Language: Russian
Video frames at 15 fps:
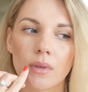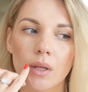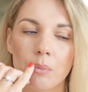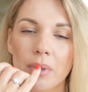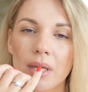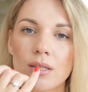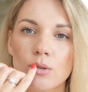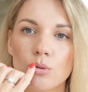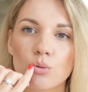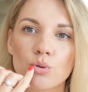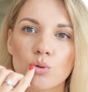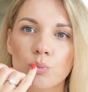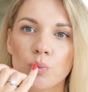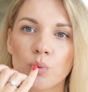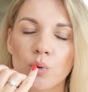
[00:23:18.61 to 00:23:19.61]
место у
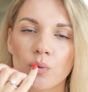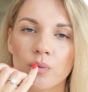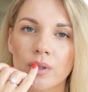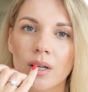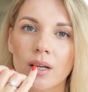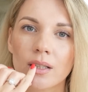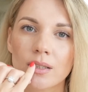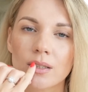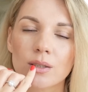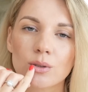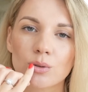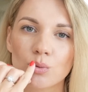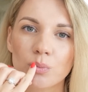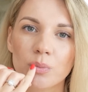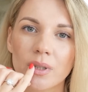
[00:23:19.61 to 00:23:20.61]
зубов, да, где
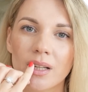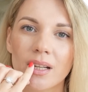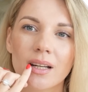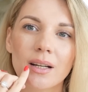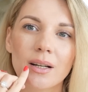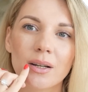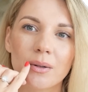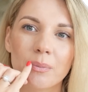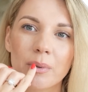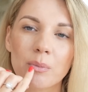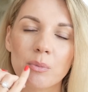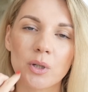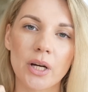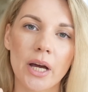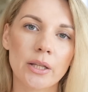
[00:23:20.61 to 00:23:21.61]
зубы
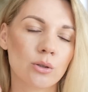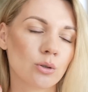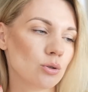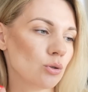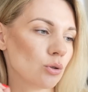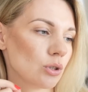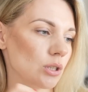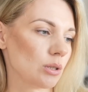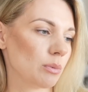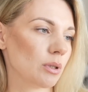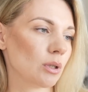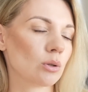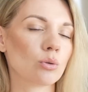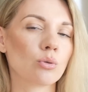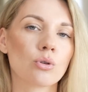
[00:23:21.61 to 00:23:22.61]
примыкают к деснам,
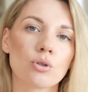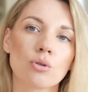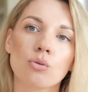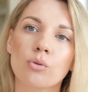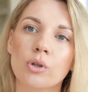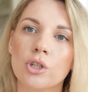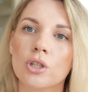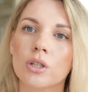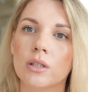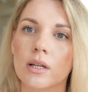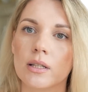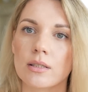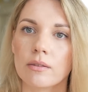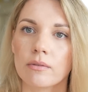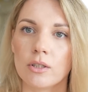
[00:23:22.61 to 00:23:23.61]
она тоже очень
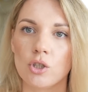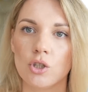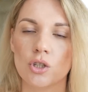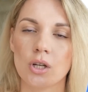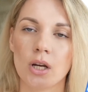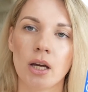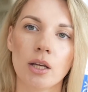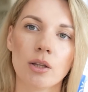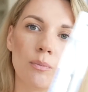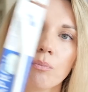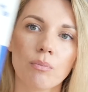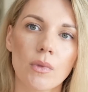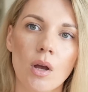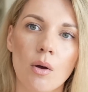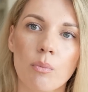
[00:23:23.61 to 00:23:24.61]
классно вычищает,
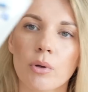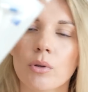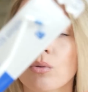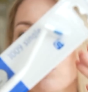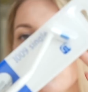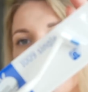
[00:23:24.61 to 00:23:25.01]
поэтому у